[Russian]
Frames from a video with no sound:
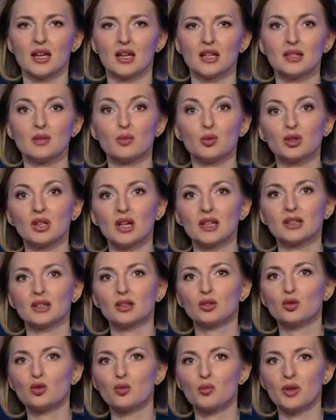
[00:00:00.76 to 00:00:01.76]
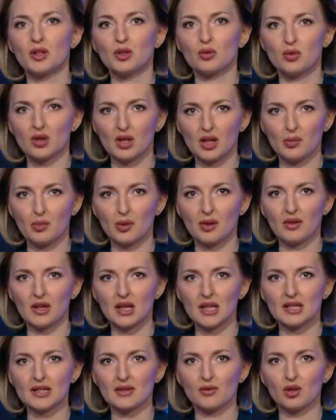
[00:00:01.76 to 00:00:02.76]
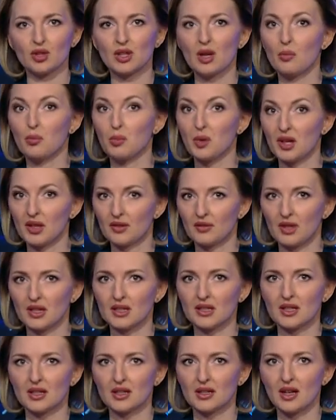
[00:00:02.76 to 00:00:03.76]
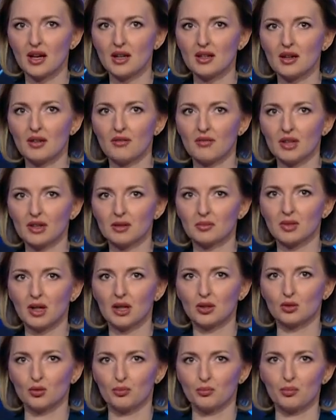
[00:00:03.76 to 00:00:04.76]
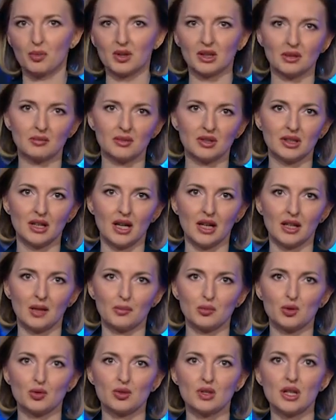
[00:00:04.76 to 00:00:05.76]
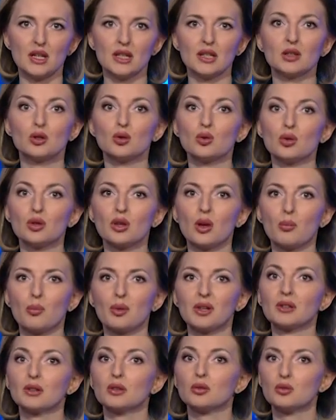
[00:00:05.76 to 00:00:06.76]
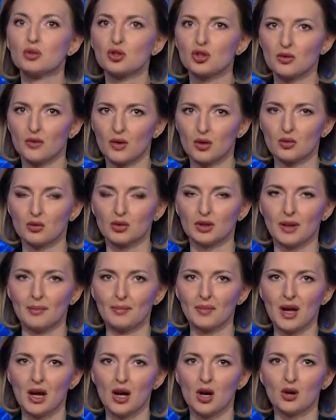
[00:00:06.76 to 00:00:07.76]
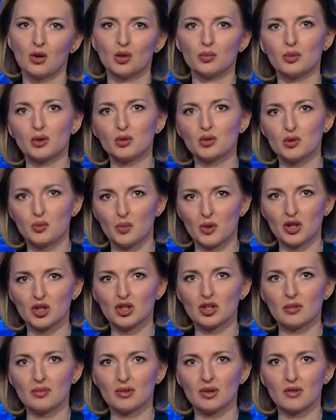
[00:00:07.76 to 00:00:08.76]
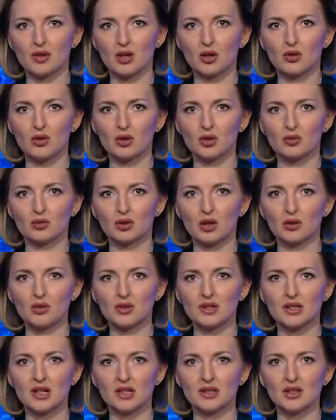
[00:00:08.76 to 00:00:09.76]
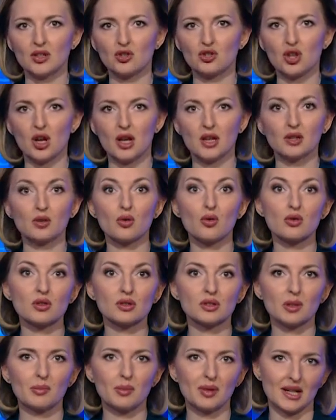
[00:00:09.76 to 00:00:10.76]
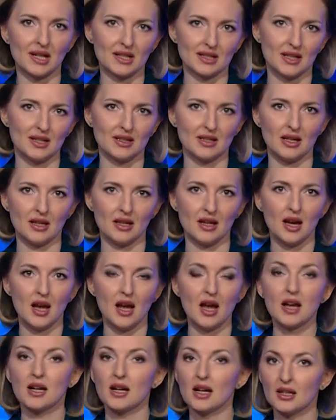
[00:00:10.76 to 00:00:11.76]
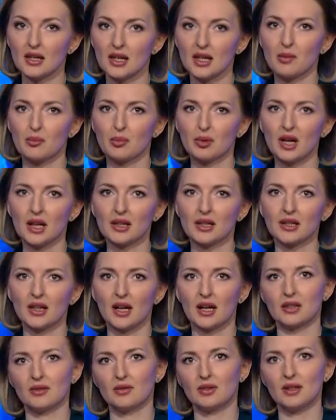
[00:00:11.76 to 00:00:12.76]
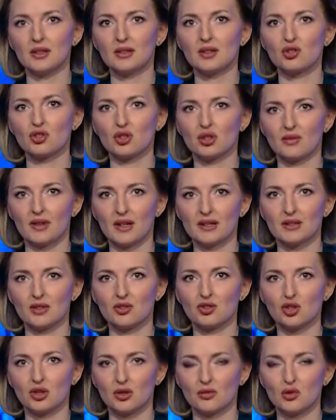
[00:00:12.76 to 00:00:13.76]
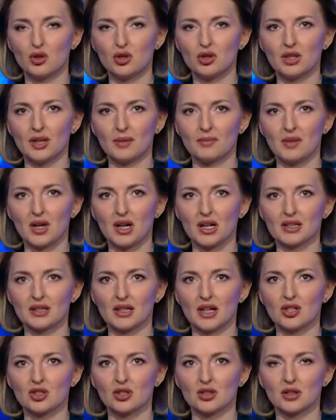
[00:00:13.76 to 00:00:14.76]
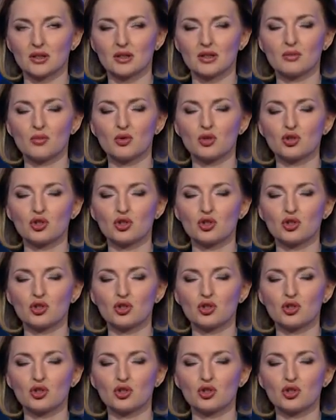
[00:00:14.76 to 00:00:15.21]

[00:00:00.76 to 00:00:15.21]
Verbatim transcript: Депутаты Думы Югры провели сегодня первое заседание в этом году. Парламентарии обсудили итоги предыдущего года. Он был успешным, в регионе удалось достичь рекордных показателей. Какие планы на 2024 расскажет Тимур